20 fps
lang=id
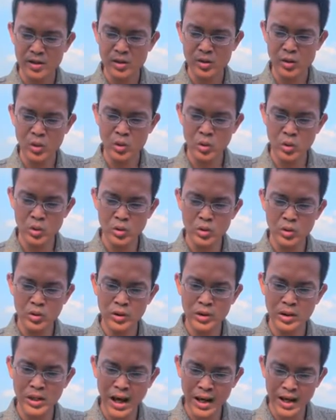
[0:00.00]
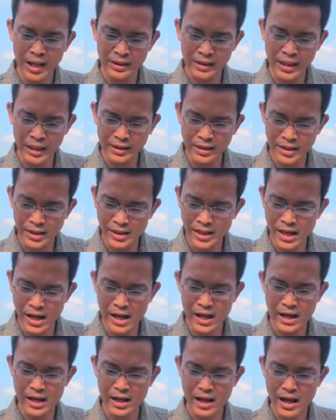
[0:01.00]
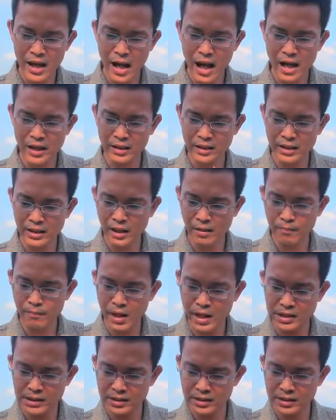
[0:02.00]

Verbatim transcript: Du Galatia 3 ayat 13